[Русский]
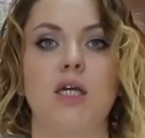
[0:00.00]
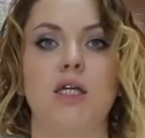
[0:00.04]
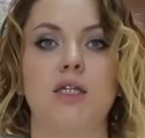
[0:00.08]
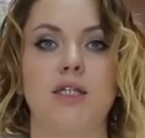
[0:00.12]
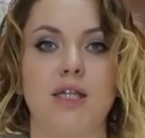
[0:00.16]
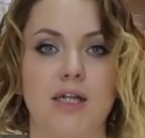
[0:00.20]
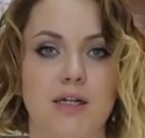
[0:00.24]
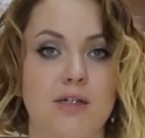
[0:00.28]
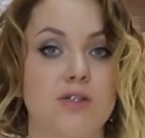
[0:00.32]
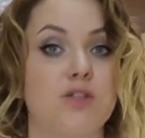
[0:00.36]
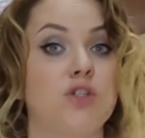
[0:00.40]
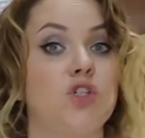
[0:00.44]

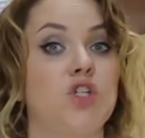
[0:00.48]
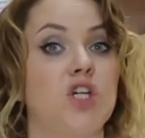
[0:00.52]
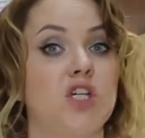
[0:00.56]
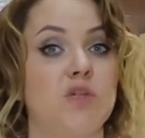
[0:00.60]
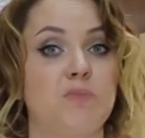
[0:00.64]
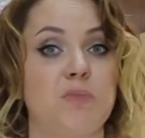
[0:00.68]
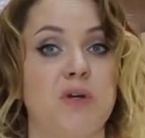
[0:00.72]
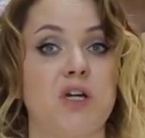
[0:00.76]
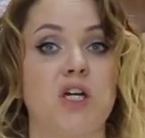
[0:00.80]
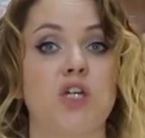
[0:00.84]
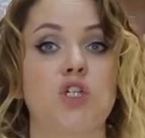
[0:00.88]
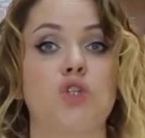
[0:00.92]
Итак,
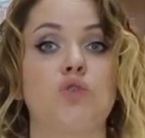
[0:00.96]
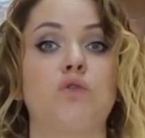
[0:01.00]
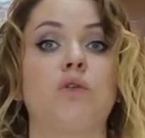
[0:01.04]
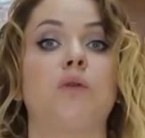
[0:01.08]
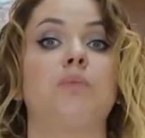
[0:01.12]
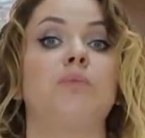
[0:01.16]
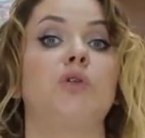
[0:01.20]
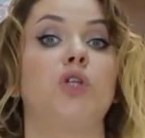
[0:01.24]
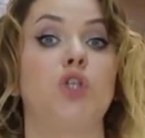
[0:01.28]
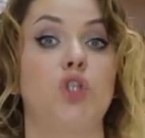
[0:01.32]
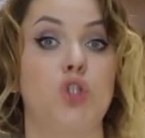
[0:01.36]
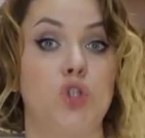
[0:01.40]
сейчас покажу
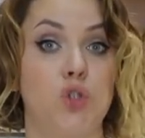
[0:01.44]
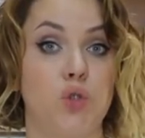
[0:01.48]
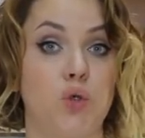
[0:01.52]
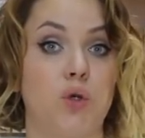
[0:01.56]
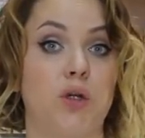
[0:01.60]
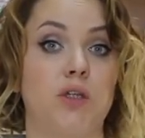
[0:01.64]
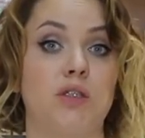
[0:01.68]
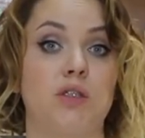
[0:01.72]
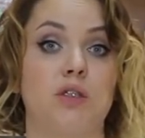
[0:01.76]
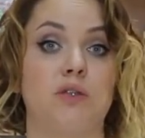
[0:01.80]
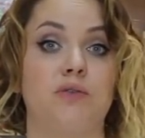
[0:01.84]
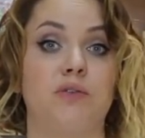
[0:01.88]
вам
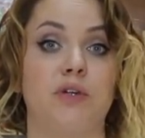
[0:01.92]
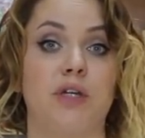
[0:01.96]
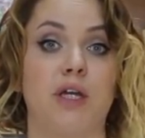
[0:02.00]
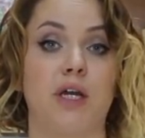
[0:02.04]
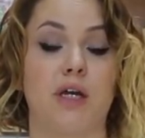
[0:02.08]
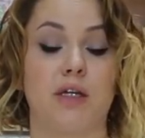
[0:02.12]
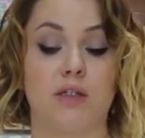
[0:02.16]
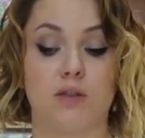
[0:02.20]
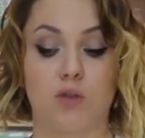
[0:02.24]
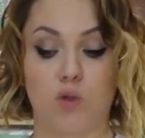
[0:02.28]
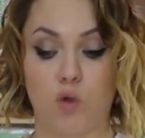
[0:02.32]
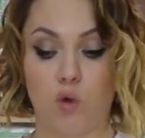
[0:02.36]
еще один
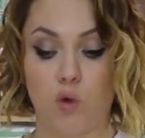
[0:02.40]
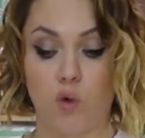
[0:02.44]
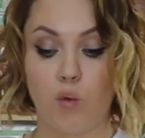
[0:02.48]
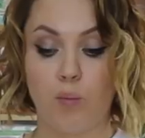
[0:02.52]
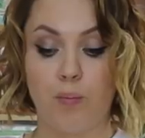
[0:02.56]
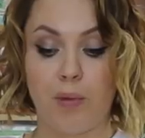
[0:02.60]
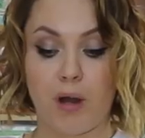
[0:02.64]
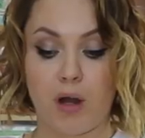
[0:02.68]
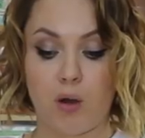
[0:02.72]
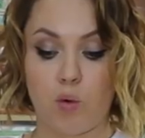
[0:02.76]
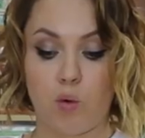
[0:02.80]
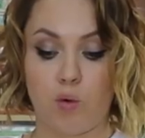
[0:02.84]
вариант
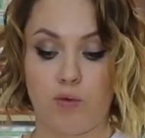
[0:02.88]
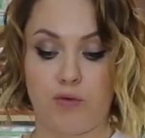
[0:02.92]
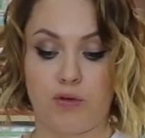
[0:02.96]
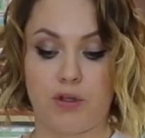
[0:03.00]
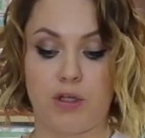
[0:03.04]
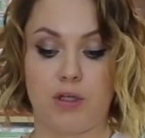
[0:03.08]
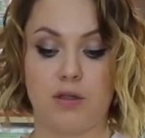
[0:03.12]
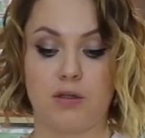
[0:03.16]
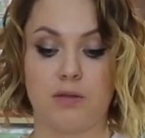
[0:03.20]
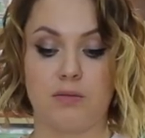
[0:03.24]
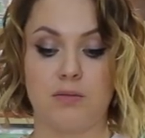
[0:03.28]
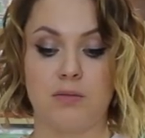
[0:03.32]

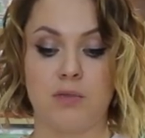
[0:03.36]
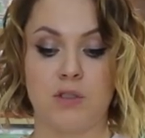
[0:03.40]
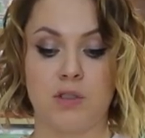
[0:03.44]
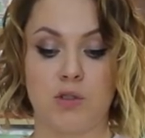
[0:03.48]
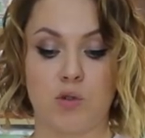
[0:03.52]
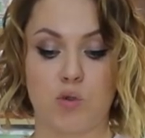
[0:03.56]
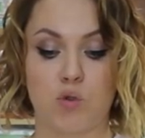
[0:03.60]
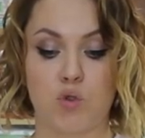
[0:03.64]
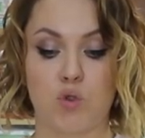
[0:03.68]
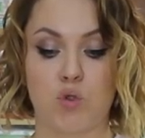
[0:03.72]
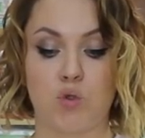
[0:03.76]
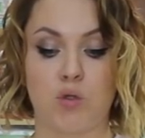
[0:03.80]
упаковки
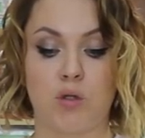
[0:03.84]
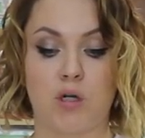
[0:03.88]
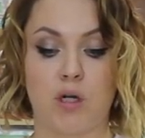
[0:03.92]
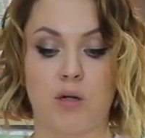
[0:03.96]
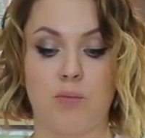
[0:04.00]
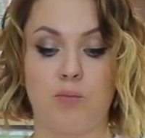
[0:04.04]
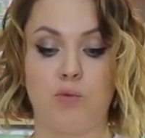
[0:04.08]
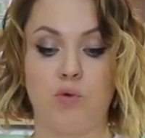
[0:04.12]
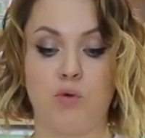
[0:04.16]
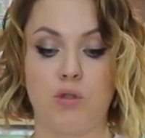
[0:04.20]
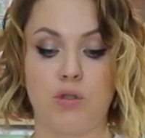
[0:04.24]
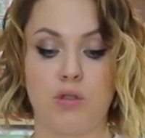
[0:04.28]
мыла ручной
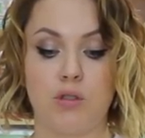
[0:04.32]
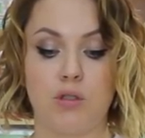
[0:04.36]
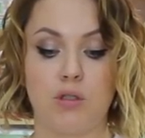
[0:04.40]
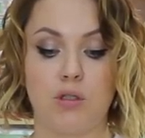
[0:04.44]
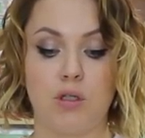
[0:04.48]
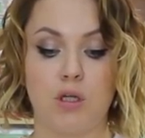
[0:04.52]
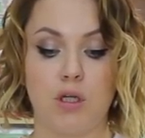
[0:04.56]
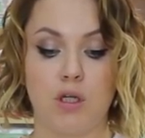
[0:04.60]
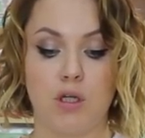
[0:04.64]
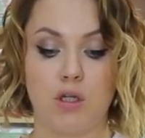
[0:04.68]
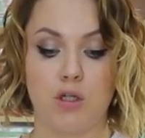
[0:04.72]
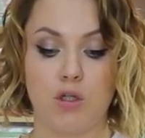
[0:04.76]

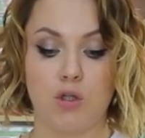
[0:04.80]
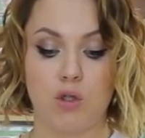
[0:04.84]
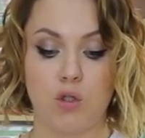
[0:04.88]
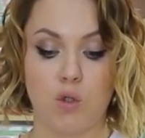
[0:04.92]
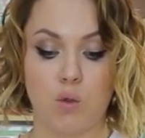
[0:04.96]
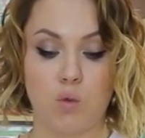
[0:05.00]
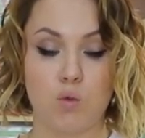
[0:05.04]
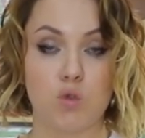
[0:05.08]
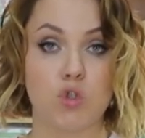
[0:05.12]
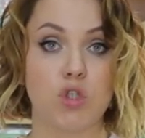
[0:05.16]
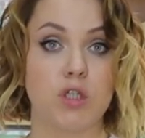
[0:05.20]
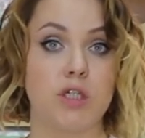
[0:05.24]
работы,
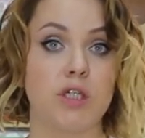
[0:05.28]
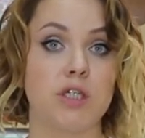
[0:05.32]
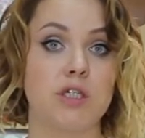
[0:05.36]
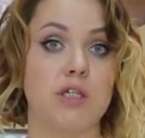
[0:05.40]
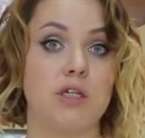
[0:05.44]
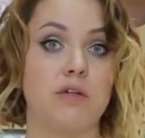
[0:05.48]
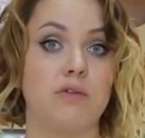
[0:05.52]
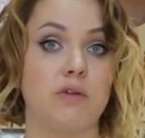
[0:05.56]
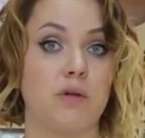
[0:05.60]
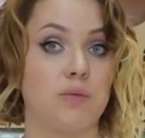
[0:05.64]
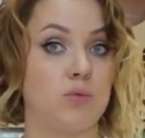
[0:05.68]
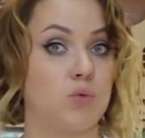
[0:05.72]
но уже
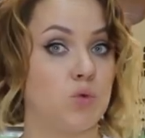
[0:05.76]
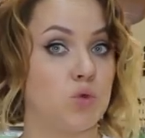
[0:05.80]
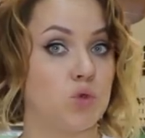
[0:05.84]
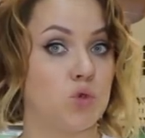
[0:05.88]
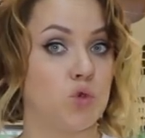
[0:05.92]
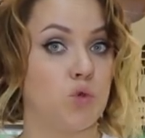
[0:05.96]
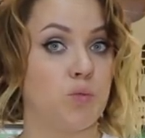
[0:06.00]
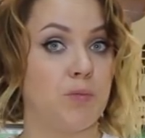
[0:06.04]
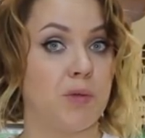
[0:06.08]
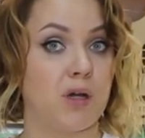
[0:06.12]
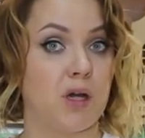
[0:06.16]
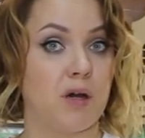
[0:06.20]
если вам
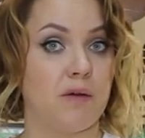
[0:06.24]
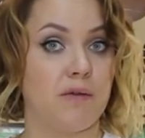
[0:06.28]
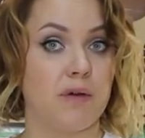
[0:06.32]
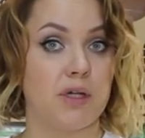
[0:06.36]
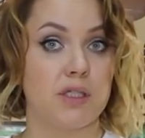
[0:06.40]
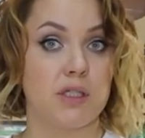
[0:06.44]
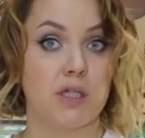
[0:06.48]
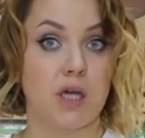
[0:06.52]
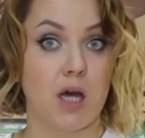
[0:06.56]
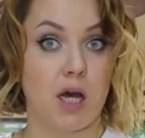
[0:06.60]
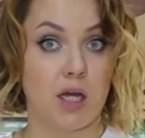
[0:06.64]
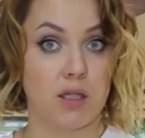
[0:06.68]
нужно
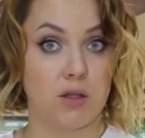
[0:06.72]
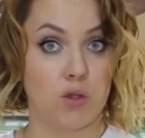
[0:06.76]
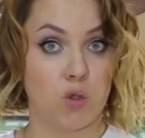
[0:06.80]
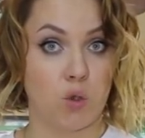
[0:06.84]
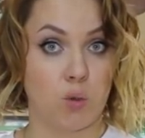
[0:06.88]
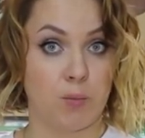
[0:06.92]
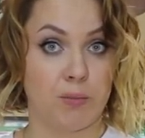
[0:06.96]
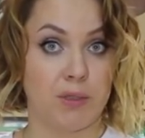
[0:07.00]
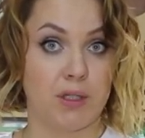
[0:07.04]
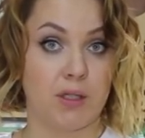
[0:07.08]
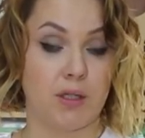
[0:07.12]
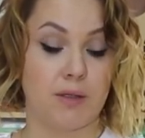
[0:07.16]
упаковать
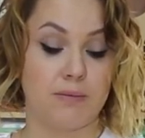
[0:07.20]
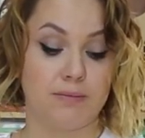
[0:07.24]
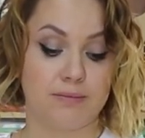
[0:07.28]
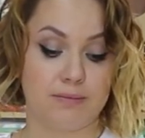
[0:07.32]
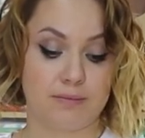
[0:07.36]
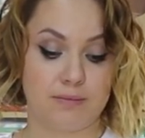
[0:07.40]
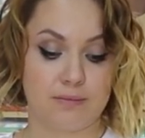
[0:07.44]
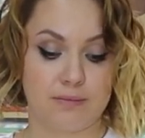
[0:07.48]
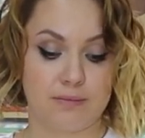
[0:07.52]
одно мыло.